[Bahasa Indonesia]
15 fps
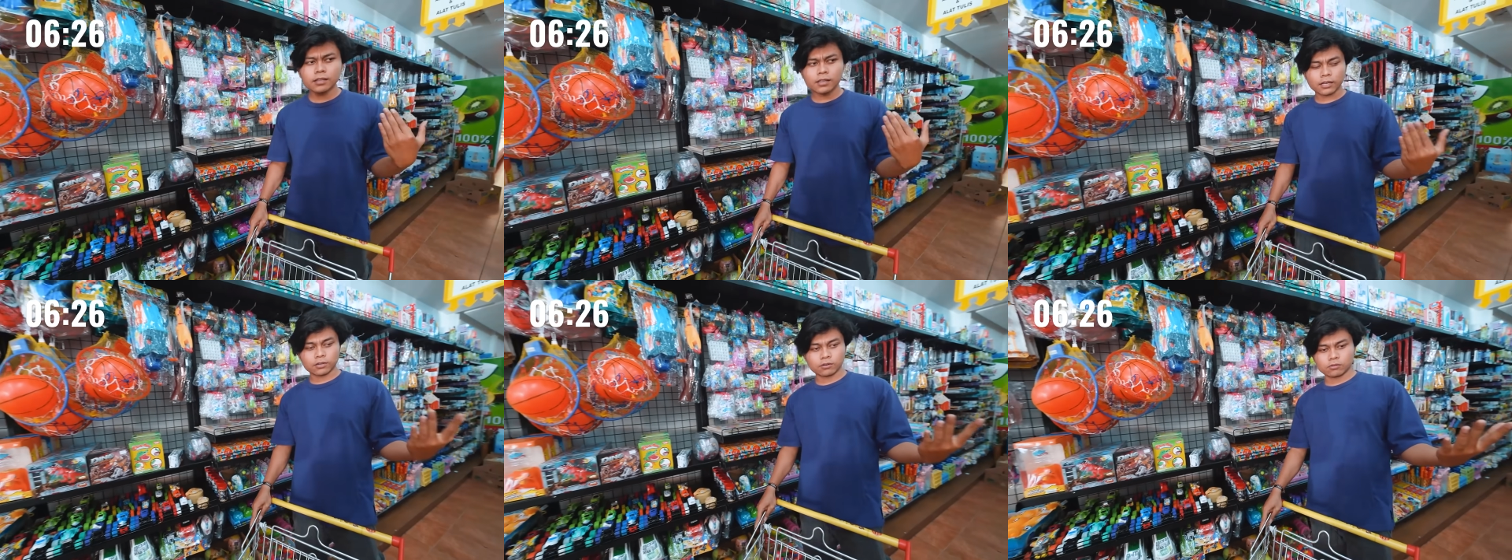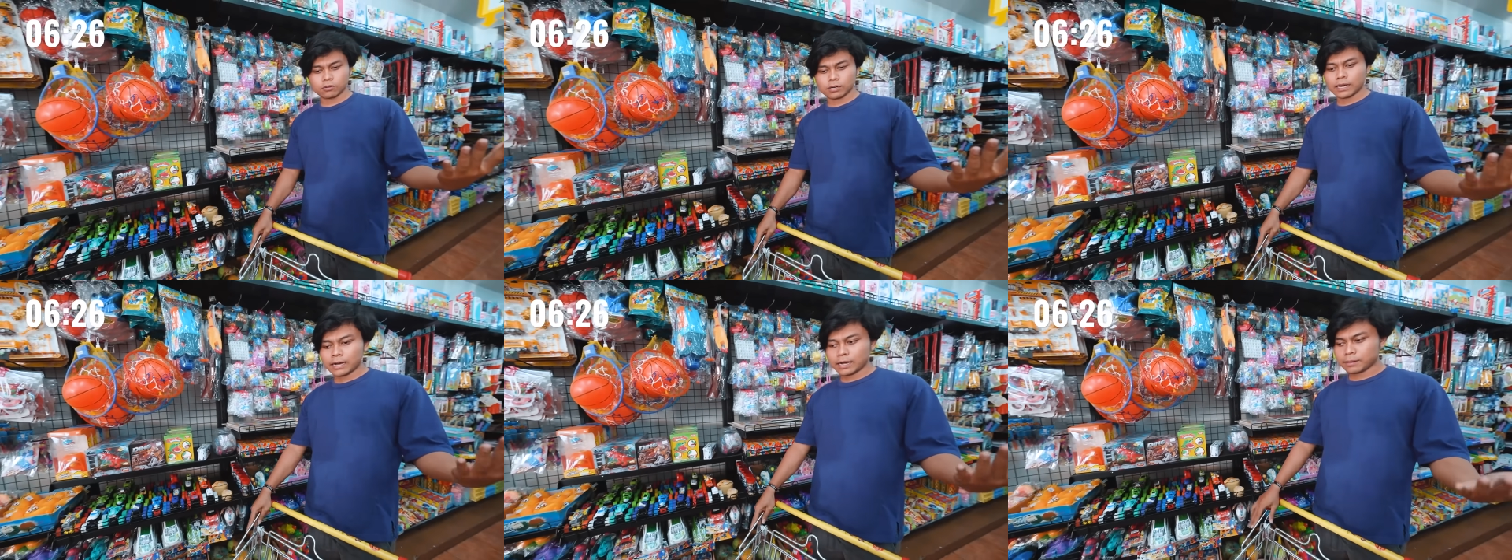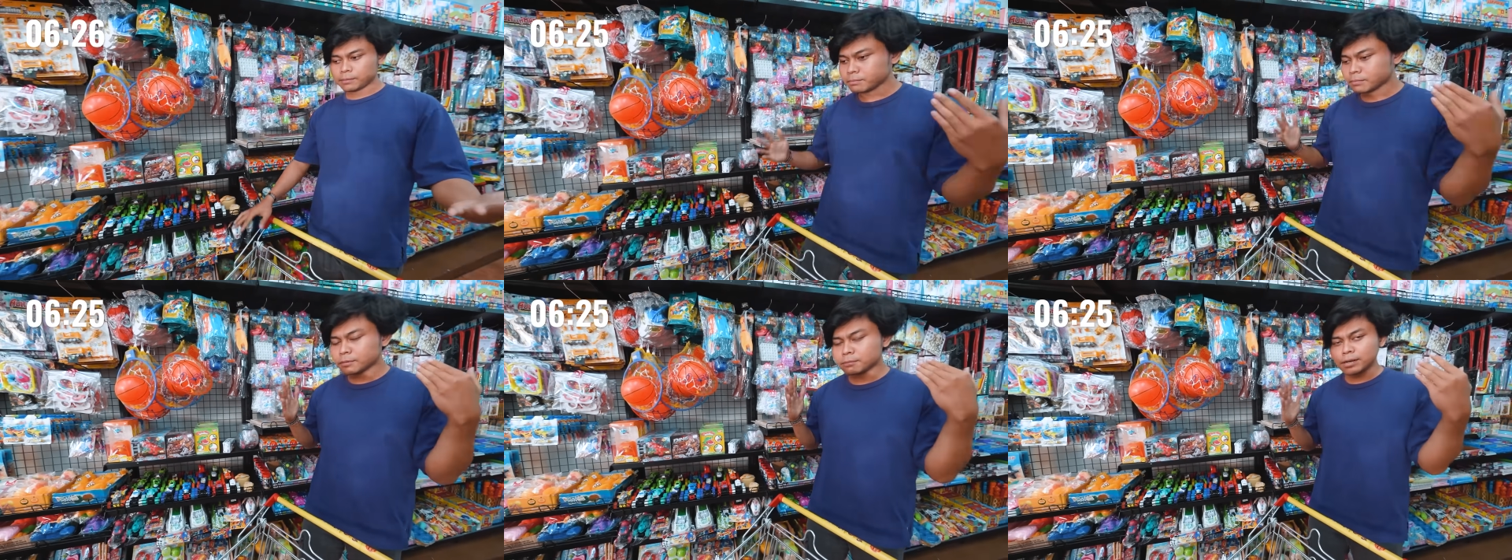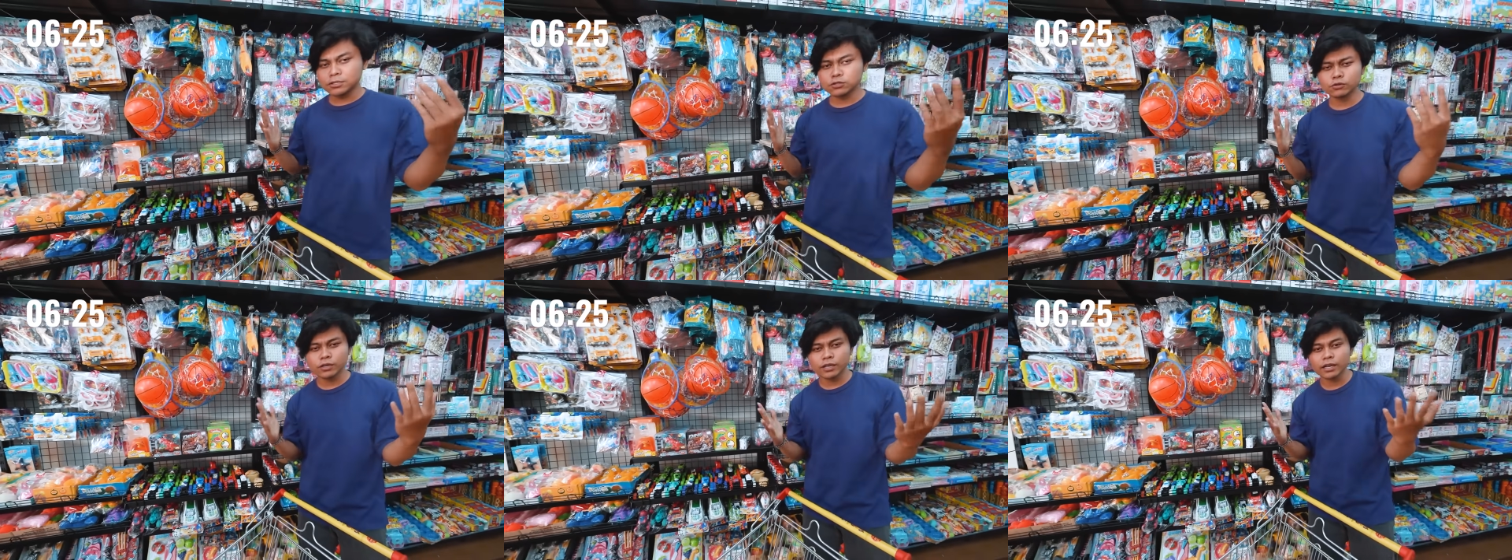Kita kan udah
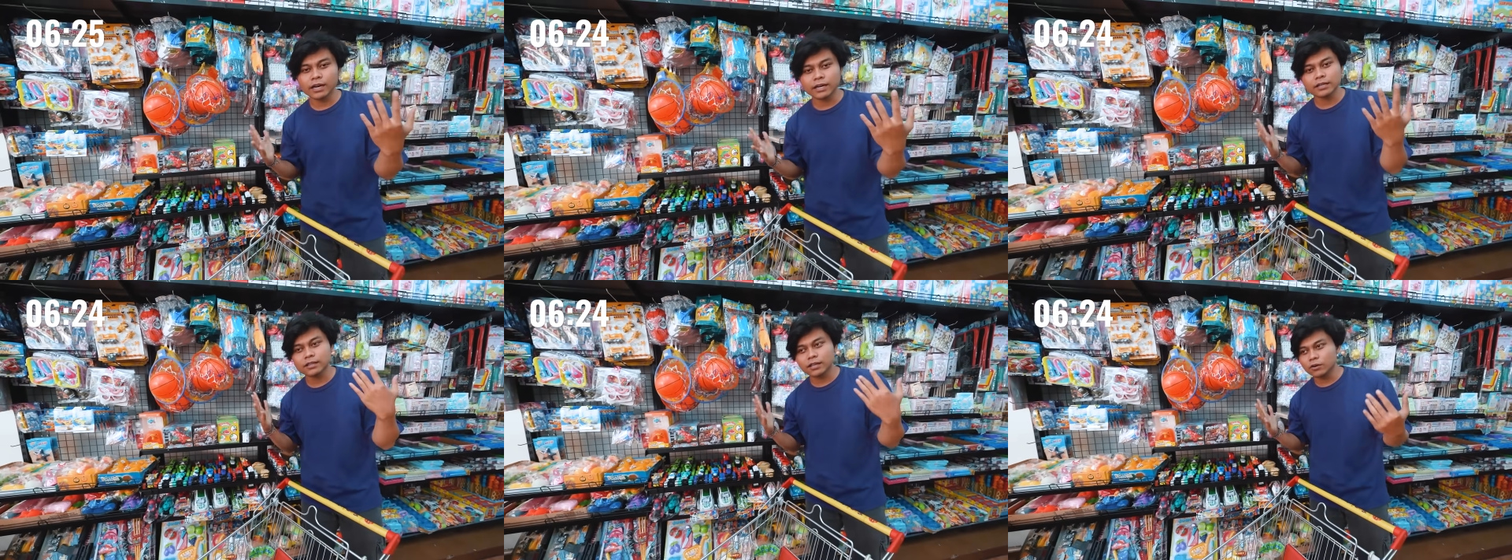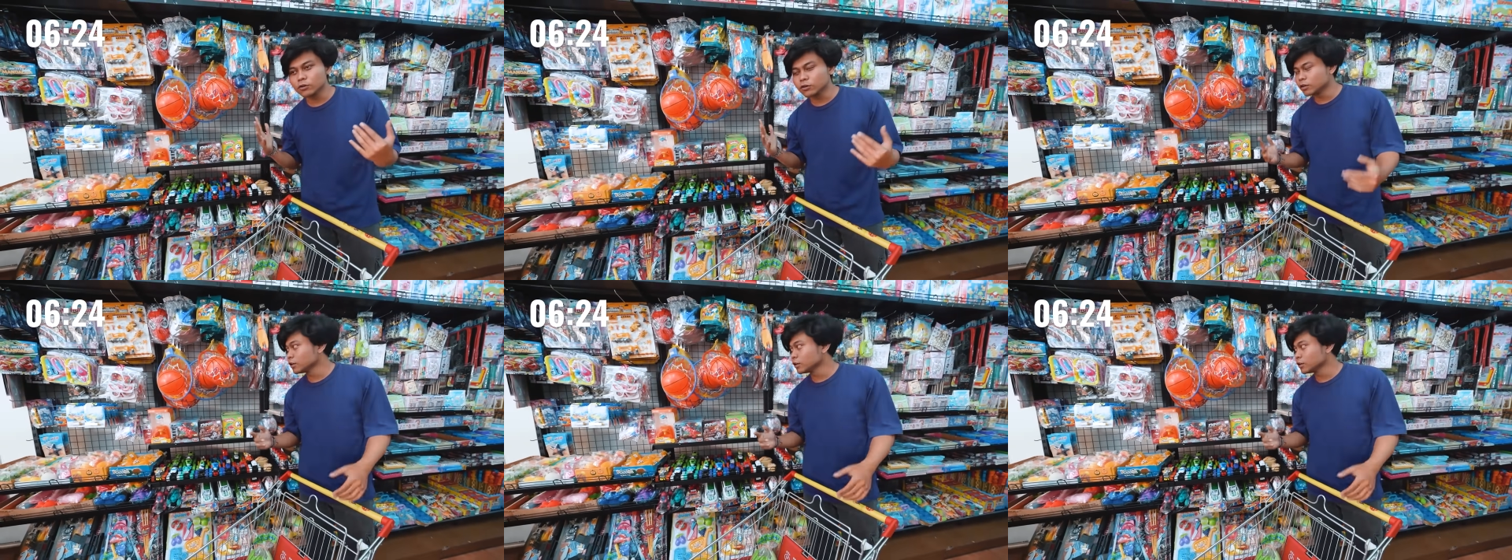memasuki akhir tahun.